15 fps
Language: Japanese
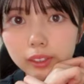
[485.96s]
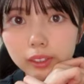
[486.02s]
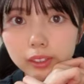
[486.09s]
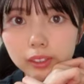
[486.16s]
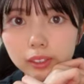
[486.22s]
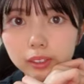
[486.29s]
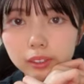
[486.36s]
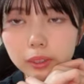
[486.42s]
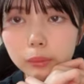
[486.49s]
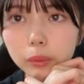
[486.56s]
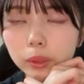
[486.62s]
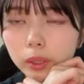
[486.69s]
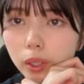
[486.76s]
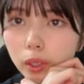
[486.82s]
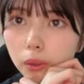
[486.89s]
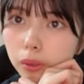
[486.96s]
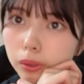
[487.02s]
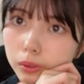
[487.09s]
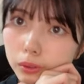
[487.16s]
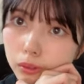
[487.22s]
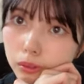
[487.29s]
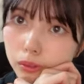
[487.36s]
たんですでもほっ
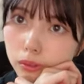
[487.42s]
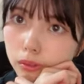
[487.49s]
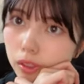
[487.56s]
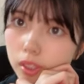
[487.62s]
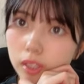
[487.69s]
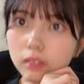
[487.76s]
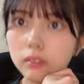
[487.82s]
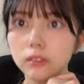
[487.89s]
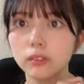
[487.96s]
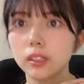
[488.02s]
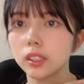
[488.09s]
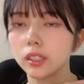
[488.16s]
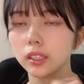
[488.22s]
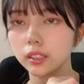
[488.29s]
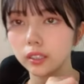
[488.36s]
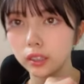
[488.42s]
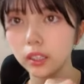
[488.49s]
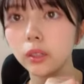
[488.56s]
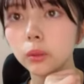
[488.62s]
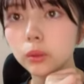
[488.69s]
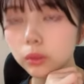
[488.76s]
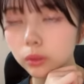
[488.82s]
とくとかじゃなくてよかったです
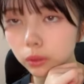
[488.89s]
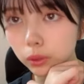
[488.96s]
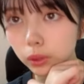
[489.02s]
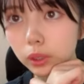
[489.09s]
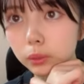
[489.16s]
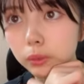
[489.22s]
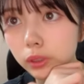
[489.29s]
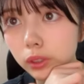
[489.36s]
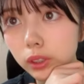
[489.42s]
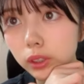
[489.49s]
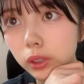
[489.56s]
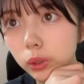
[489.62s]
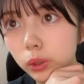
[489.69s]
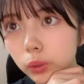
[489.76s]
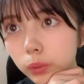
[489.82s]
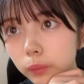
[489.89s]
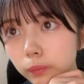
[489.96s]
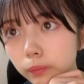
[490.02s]
ねほっとくとか難しそうそう